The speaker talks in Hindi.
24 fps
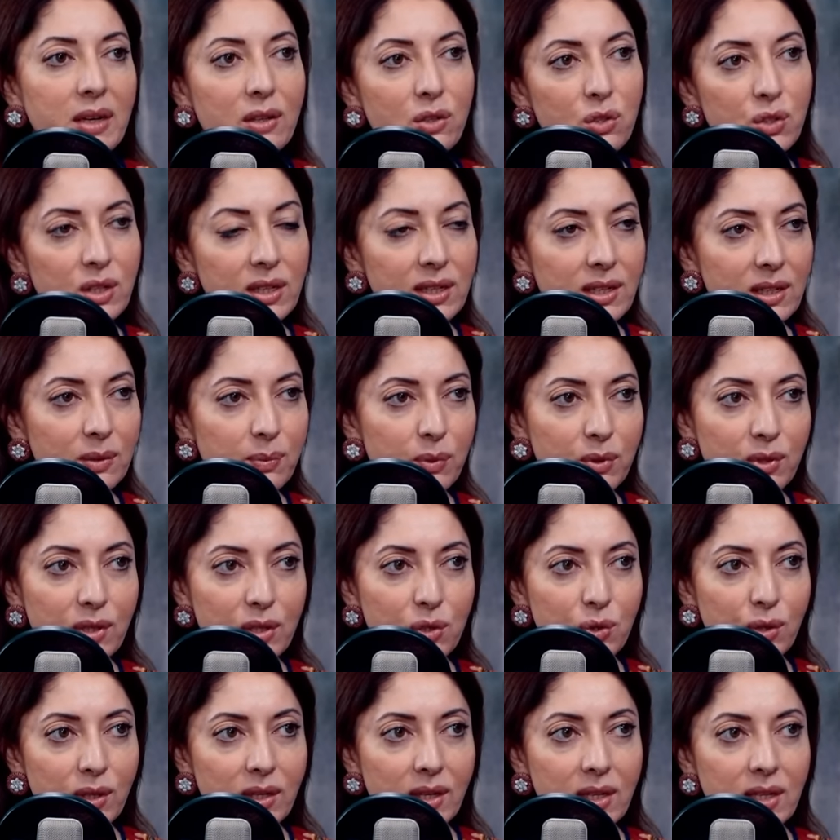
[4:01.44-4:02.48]
मिनिस्ट्रियल
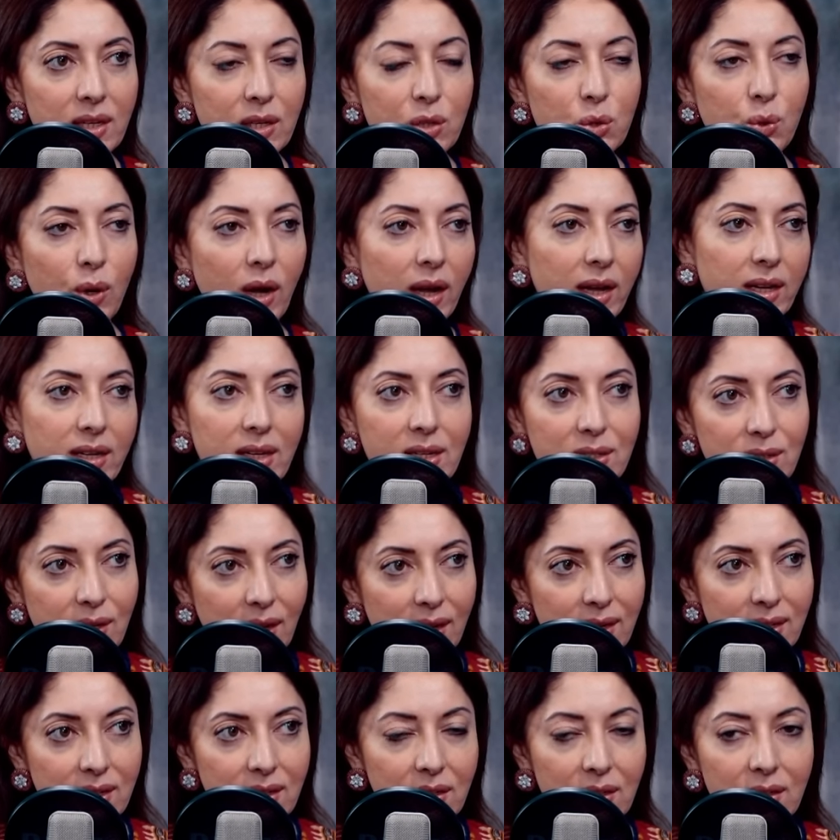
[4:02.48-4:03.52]
पोजीशन नहीं है जो आएगी
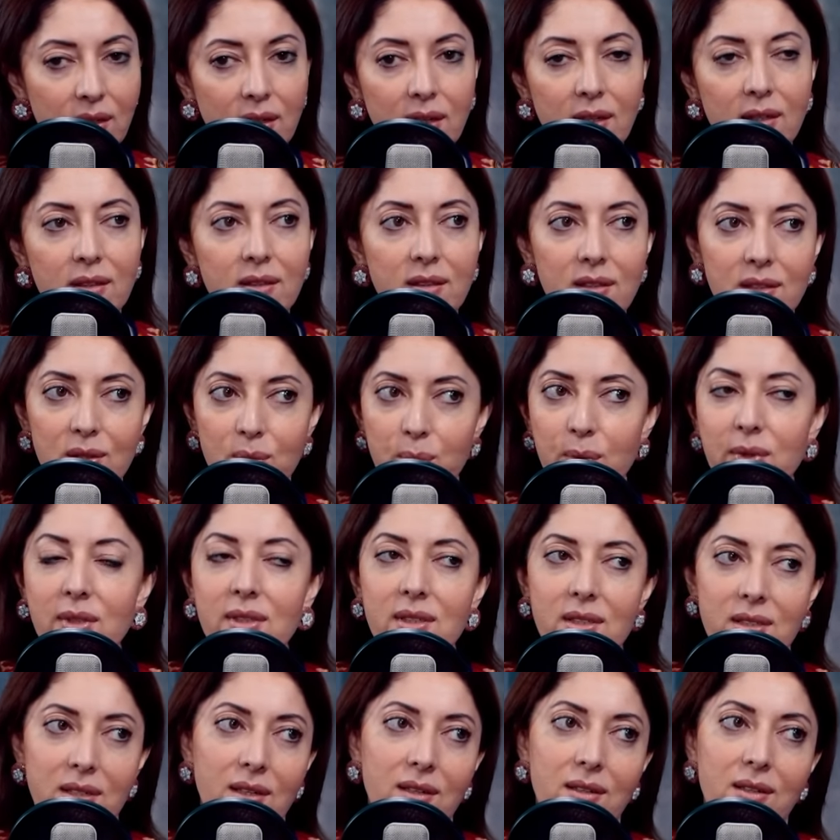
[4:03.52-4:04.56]
जाएगी दिस विल
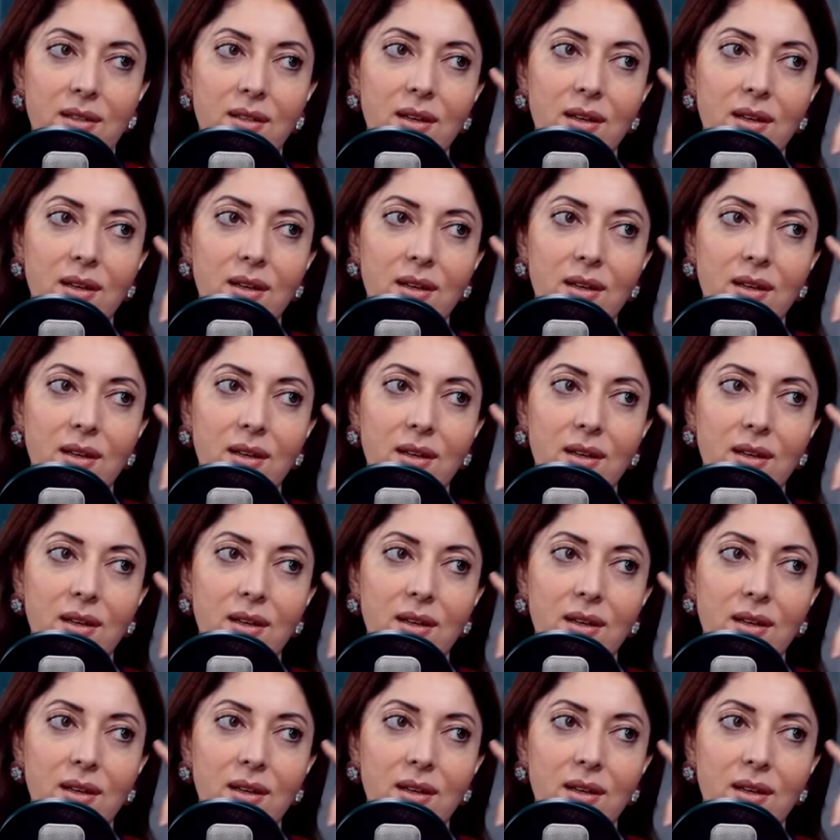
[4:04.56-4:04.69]
स्टे